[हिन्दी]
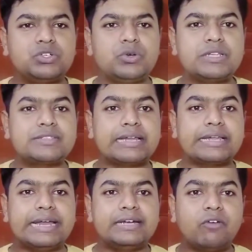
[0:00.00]
जिन्होंने इस साल
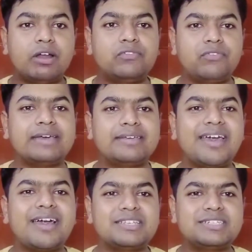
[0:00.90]
गेट क्वालिफाई
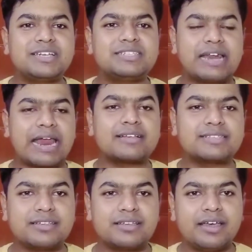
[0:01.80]
किया है अच्छे अच्छे रैंक
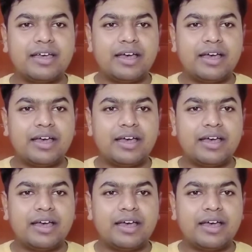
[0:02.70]
से